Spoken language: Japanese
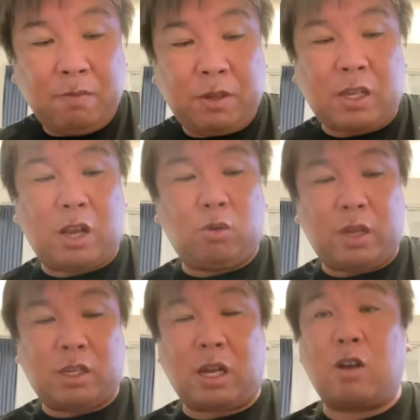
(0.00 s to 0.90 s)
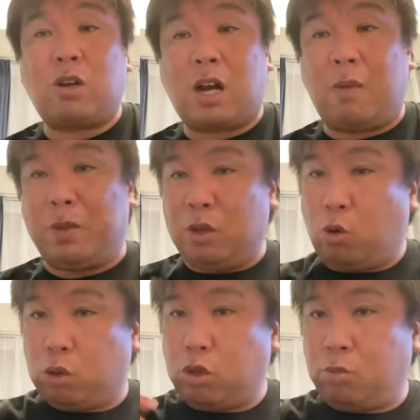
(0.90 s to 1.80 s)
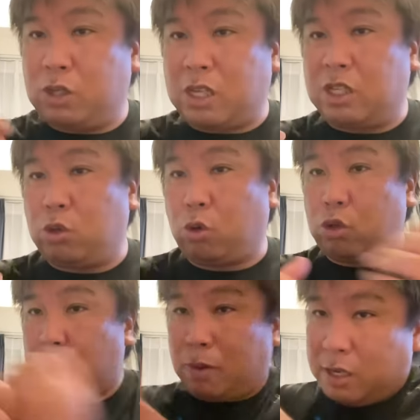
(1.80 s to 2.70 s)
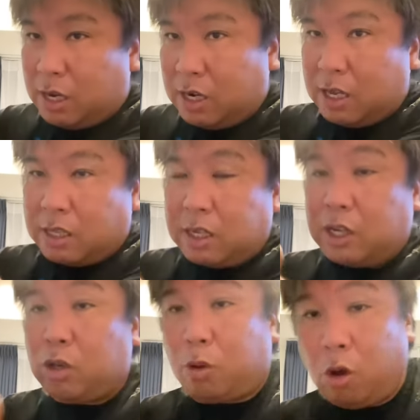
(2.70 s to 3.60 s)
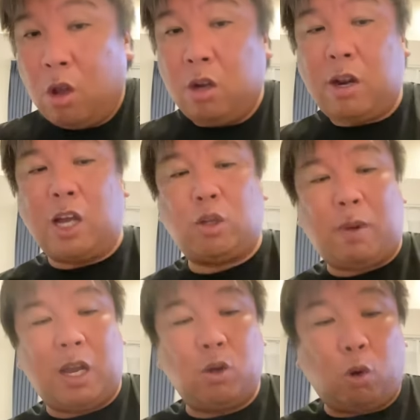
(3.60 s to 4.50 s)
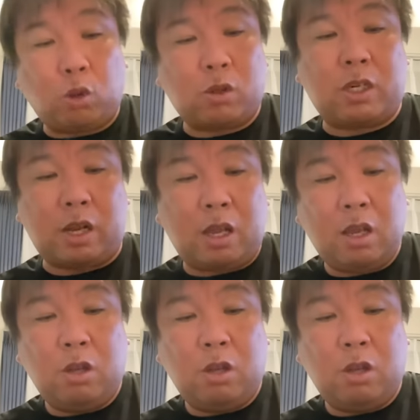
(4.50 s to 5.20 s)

で、最後ね、坂倉がインコースの難しいところを詰まりながらだったけども、ライト前に落としてね、